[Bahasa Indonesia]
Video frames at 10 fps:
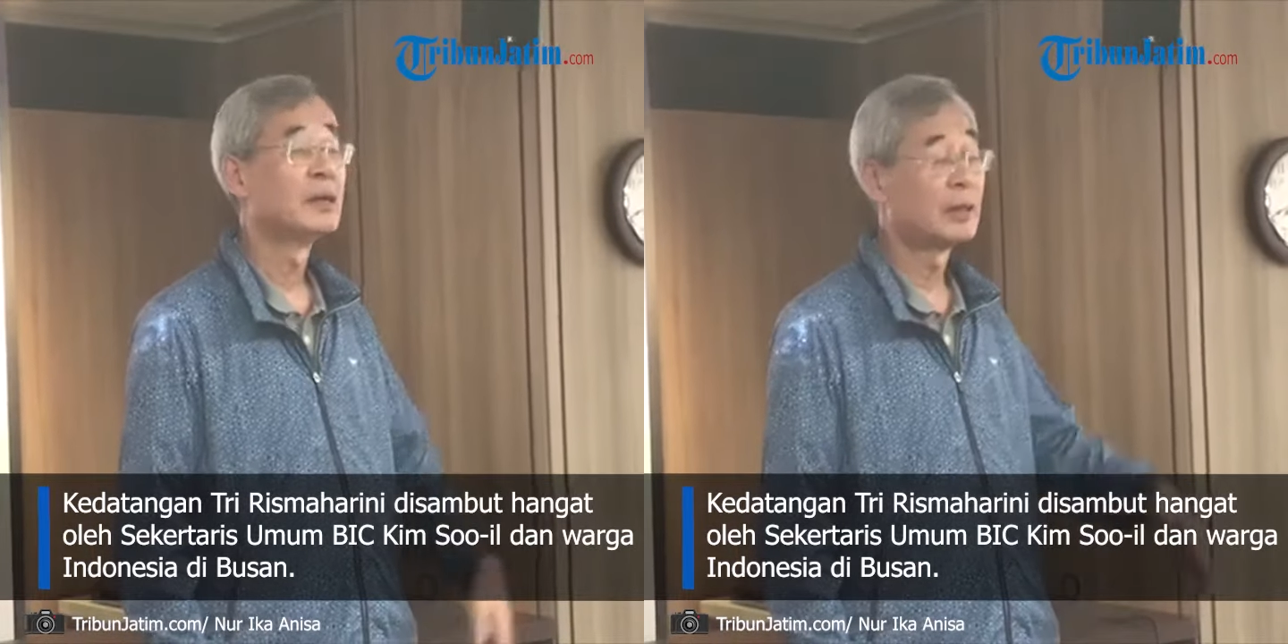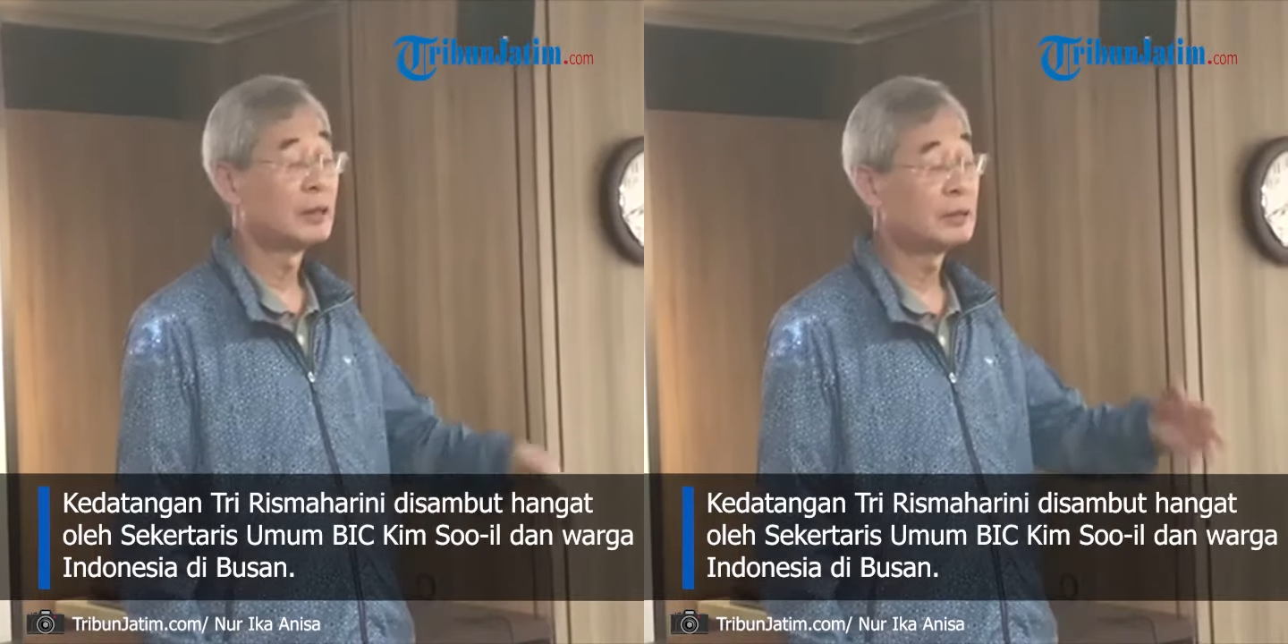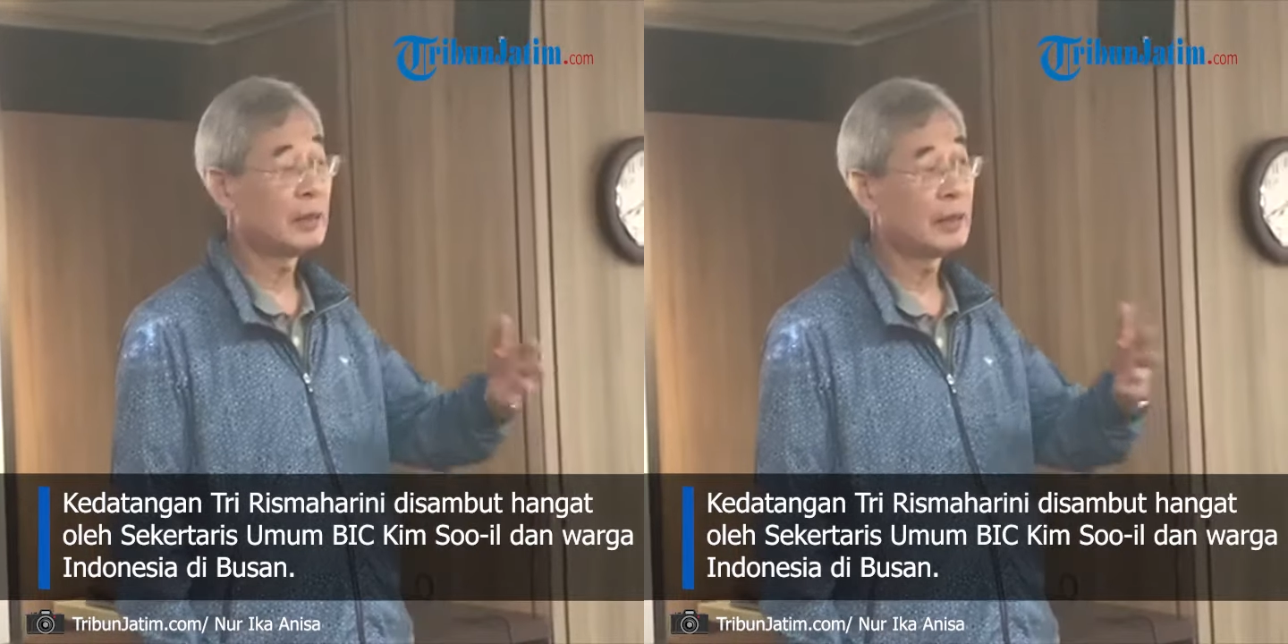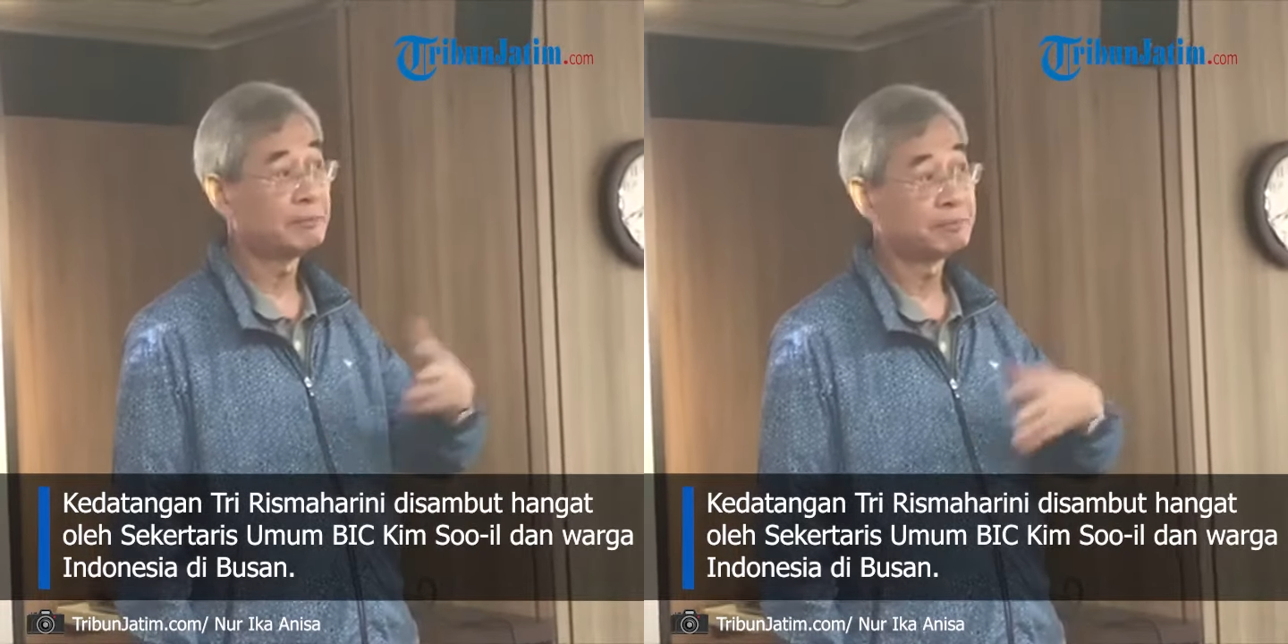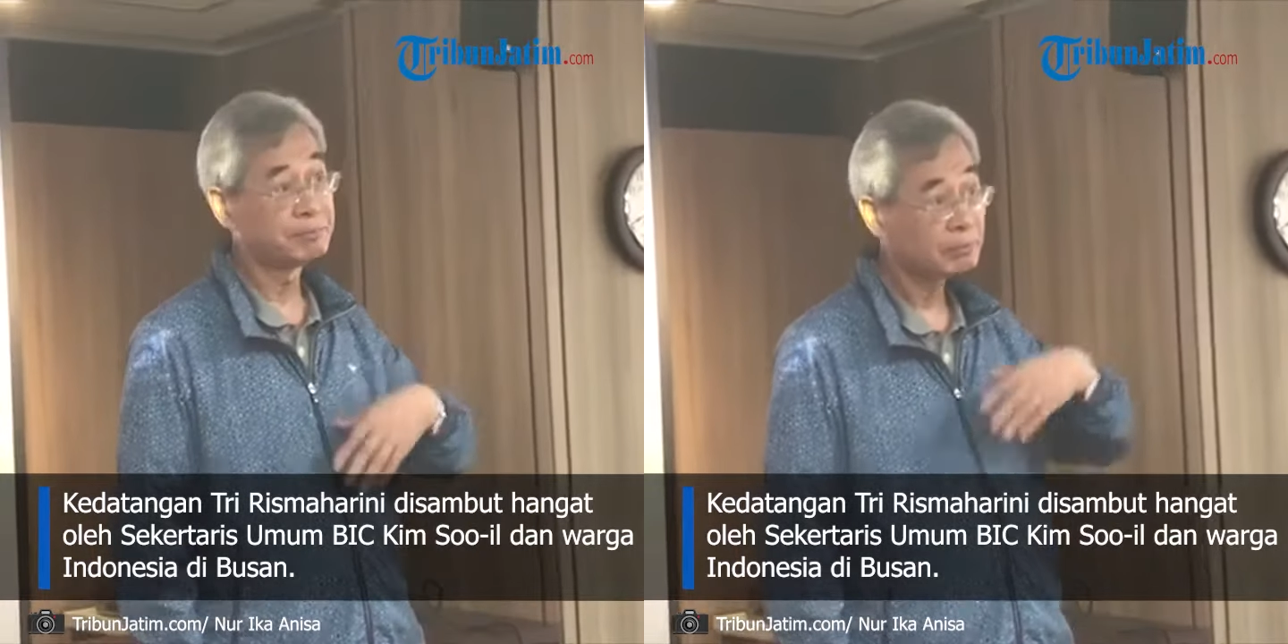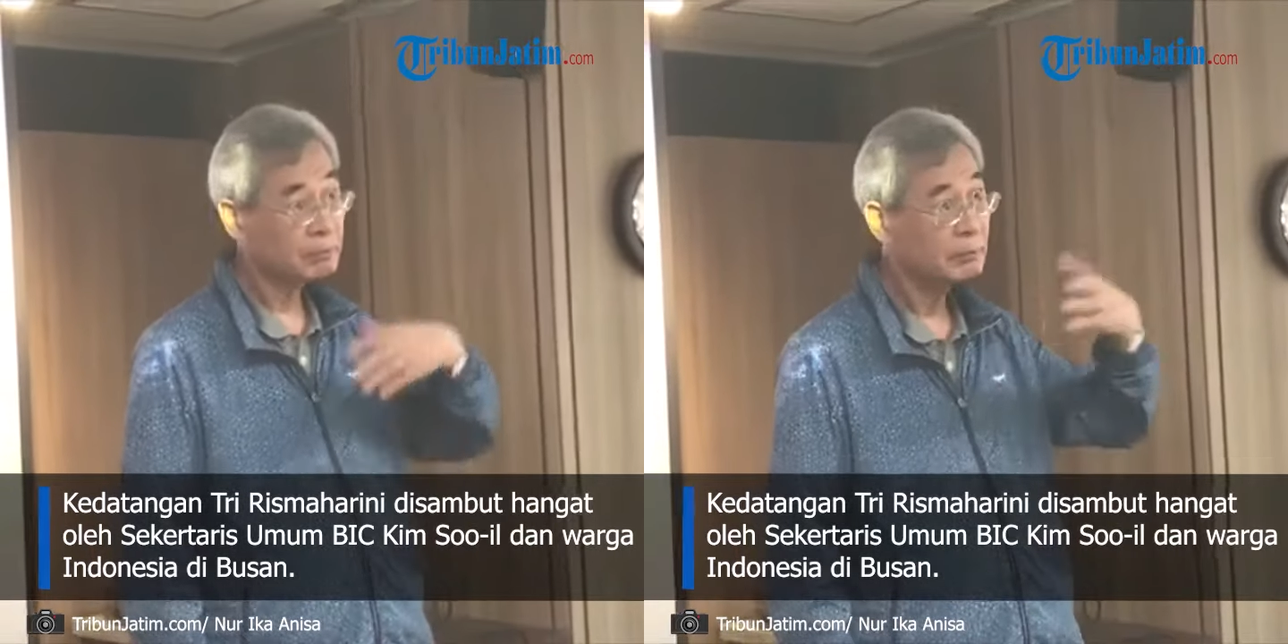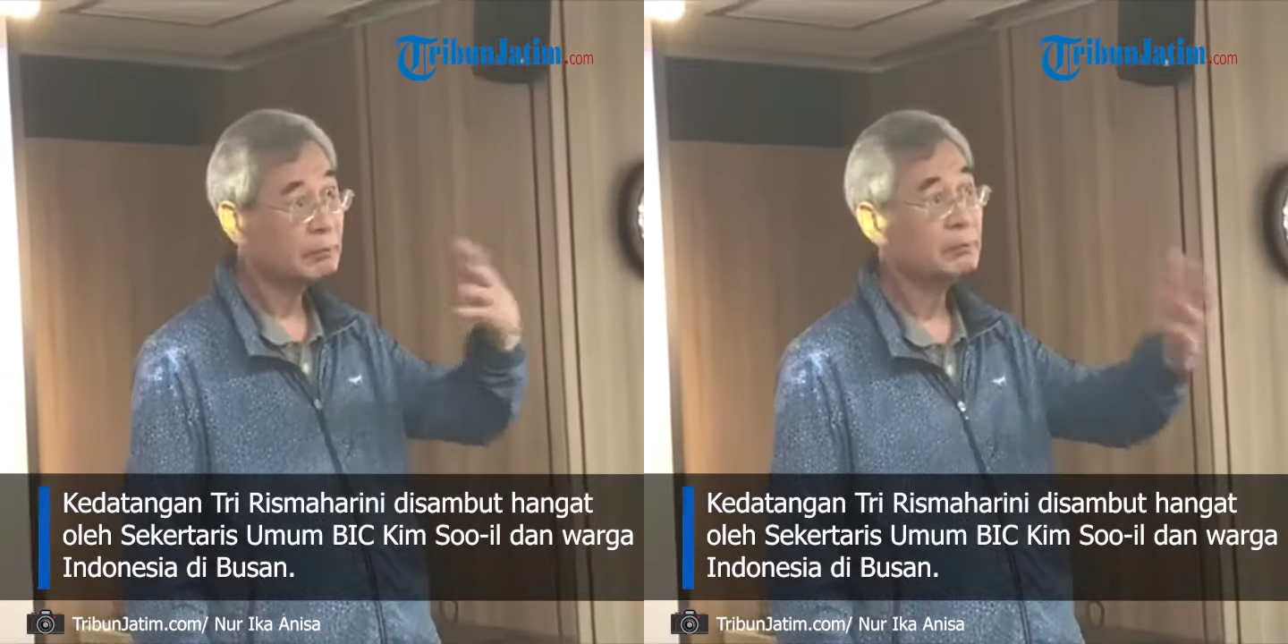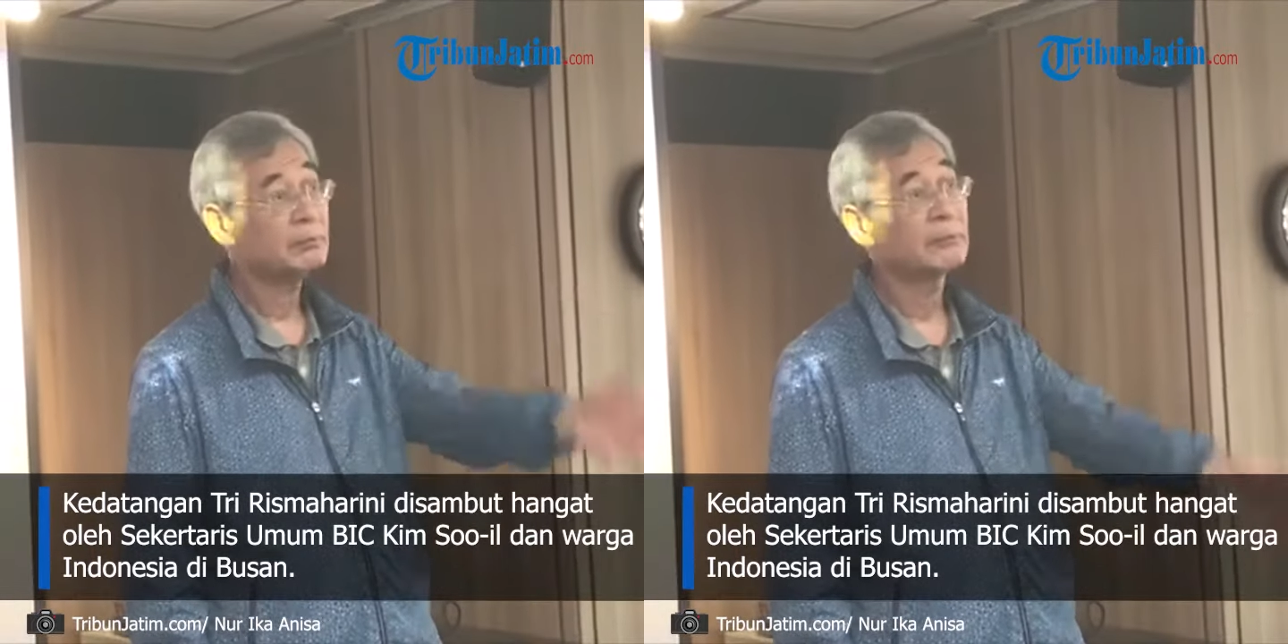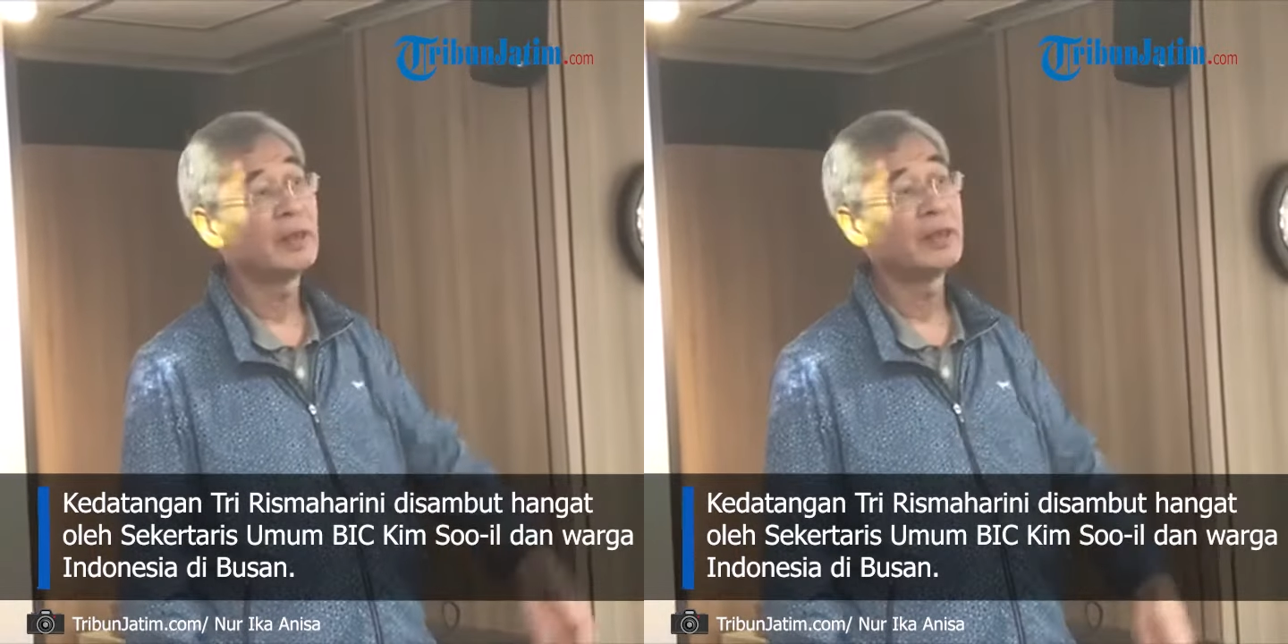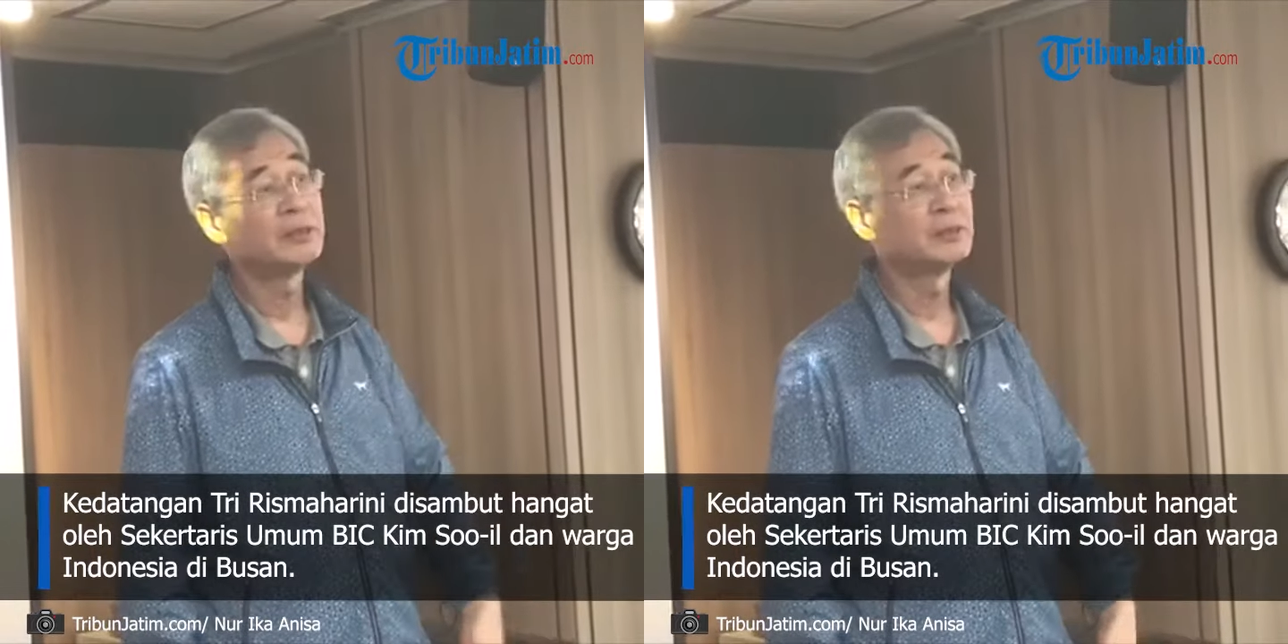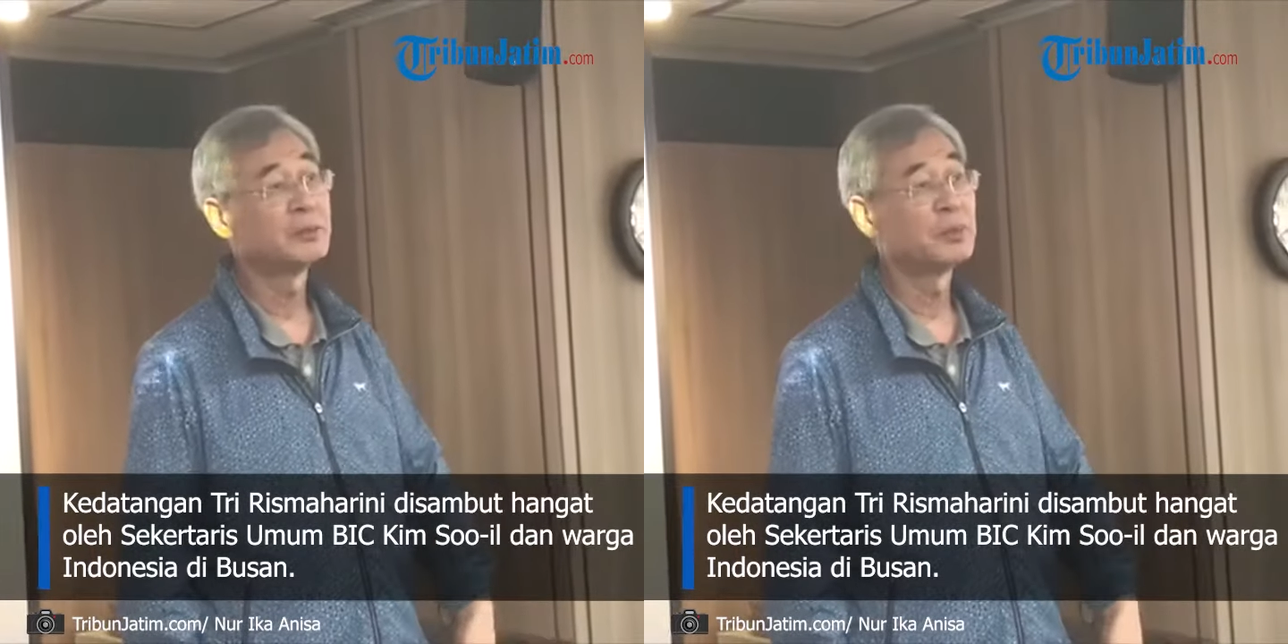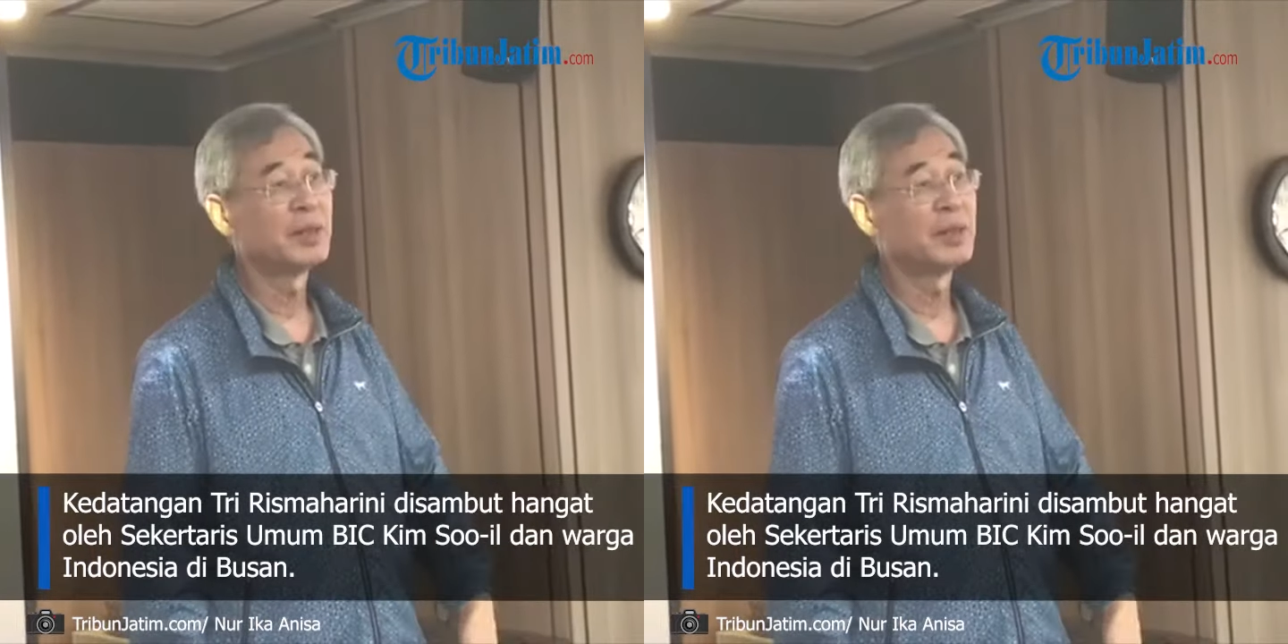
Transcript: Jadi saya S2,